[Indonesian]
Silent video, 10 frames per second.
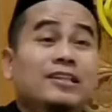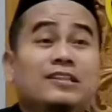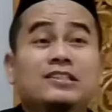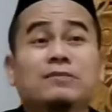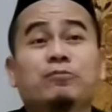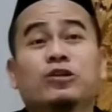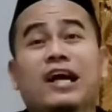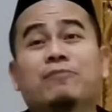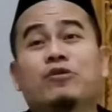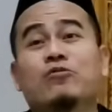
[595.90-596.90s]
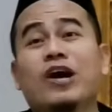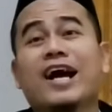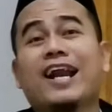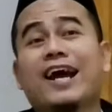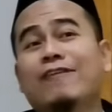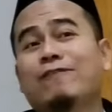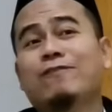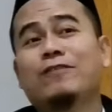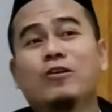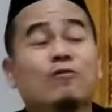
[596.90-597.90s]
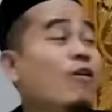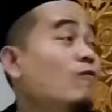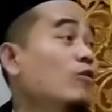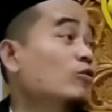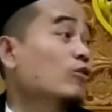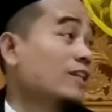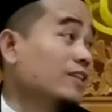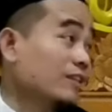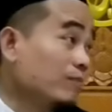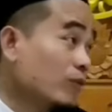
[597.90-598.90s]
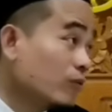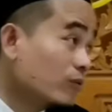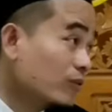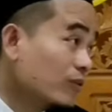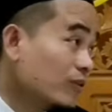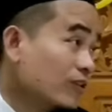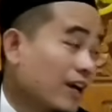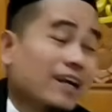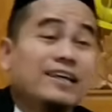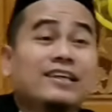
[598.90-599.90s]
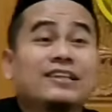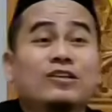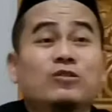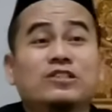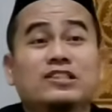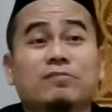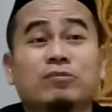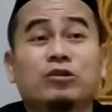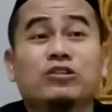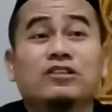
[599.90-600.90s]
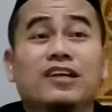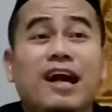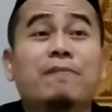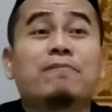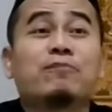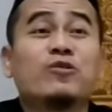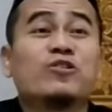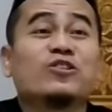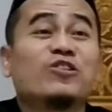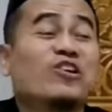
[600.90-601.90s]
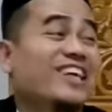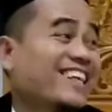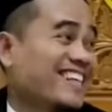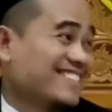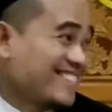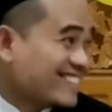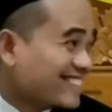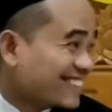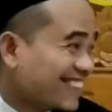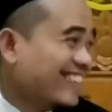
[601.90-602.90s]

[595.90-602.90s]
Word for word: disebut kampung mualaf wong wong yo ora trimo akhirnya terus disebut kampung toleransi